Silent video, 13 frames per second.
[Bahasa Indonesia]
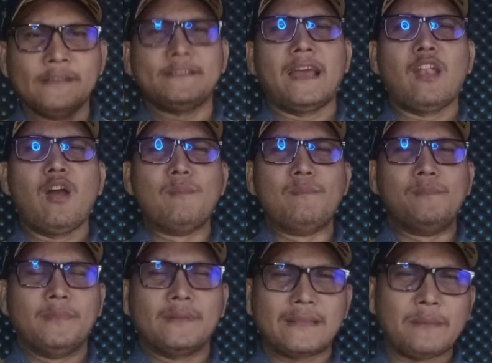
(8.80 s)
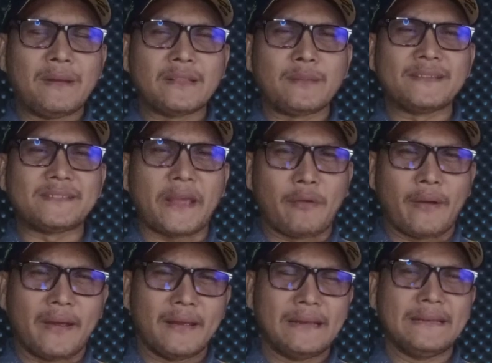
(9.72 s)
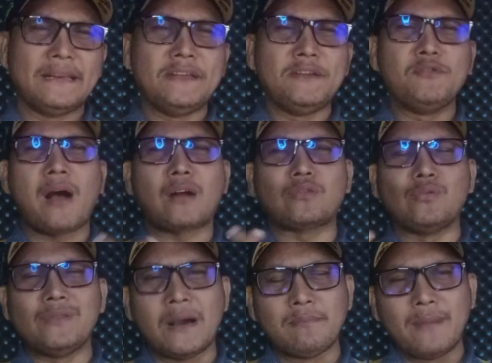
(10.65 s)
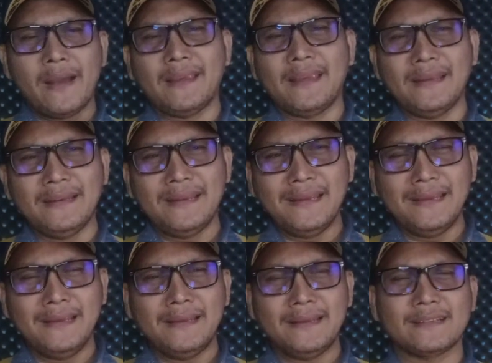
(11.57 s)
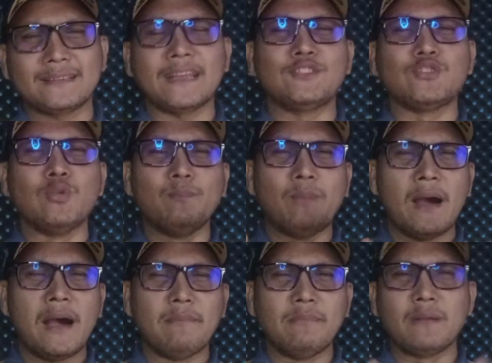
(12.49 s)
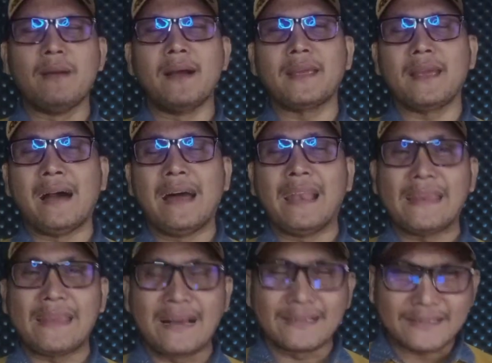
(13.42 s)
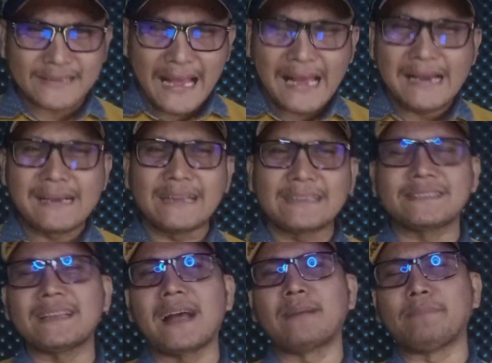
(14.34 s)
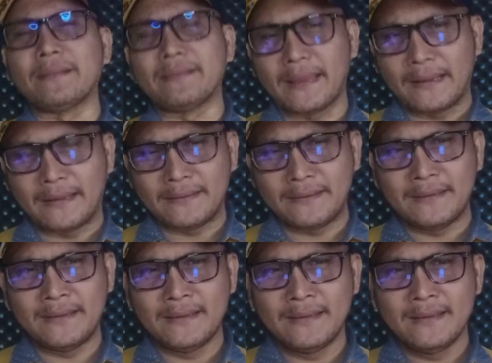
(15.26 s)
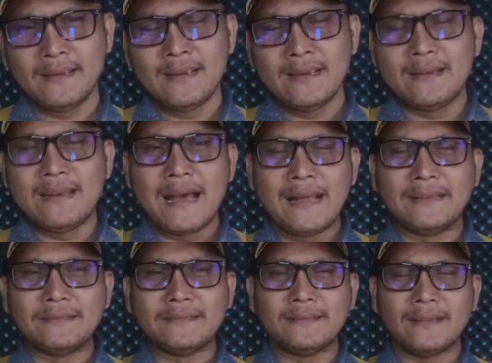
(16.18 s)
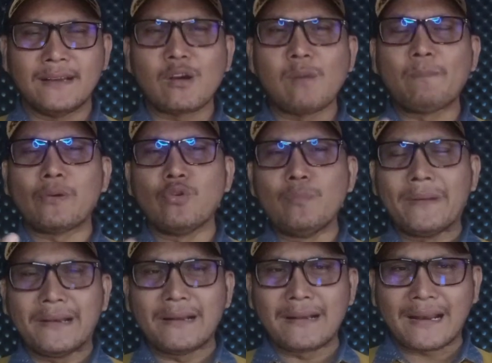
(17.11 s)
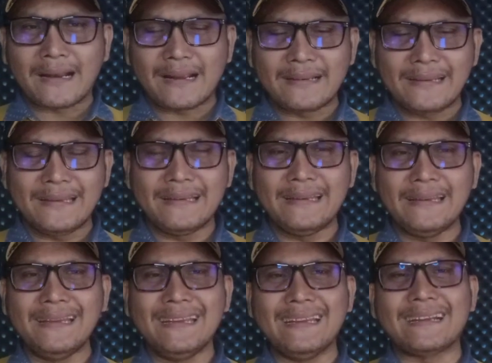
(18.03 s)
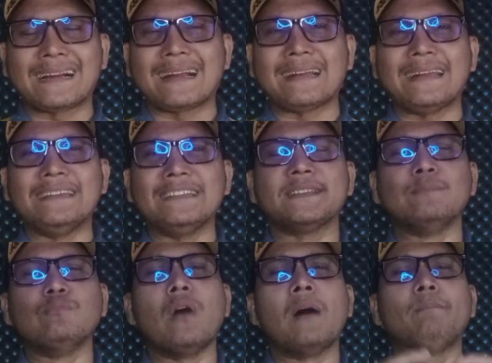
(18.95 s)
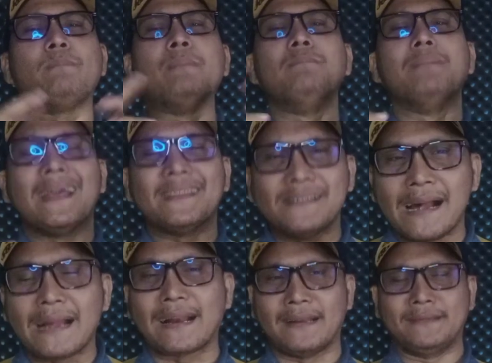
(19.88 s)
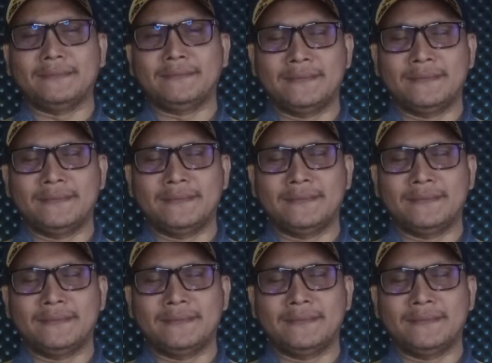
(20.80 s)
Shalom, teman-teman cewek. Di waktu yang baik ini, saya coba berbagi hal yang sangat-sangat penting. Dan engkau perlu mendengarkan ini karena ini sebuah pembelajaran.